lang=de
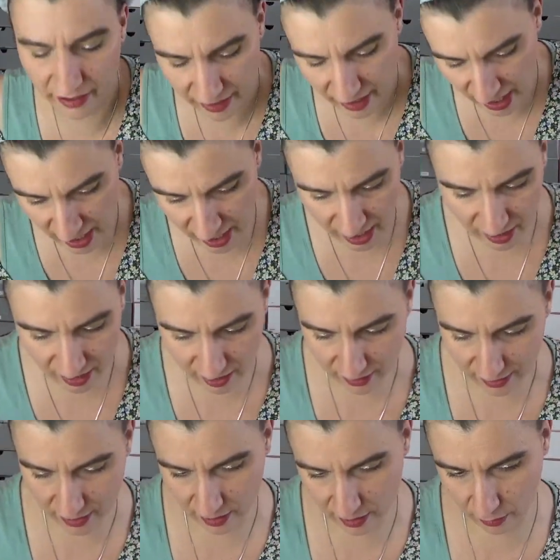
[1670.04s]
nicht
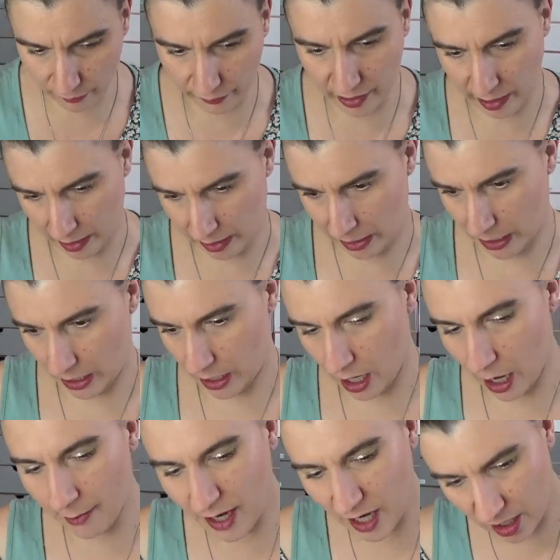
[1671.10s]
so wirklich,
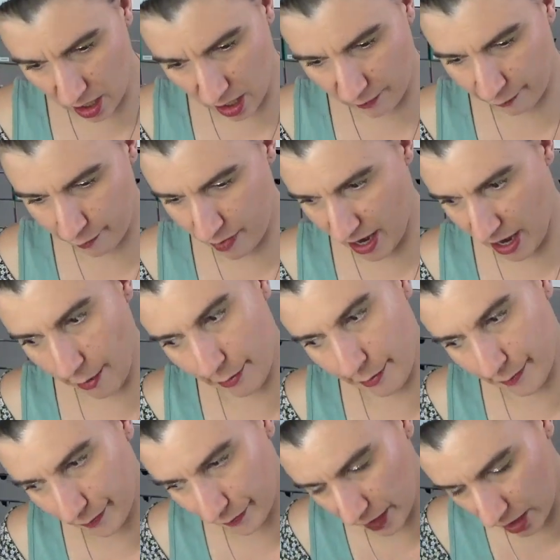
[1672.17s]
aber er darf bleiben.
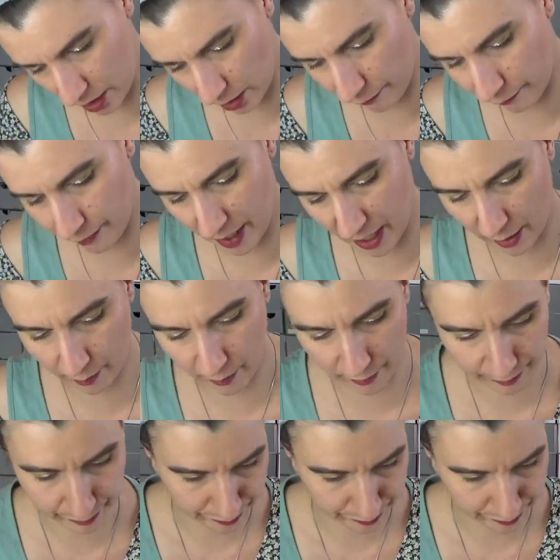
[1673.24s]
Er darf bleiben.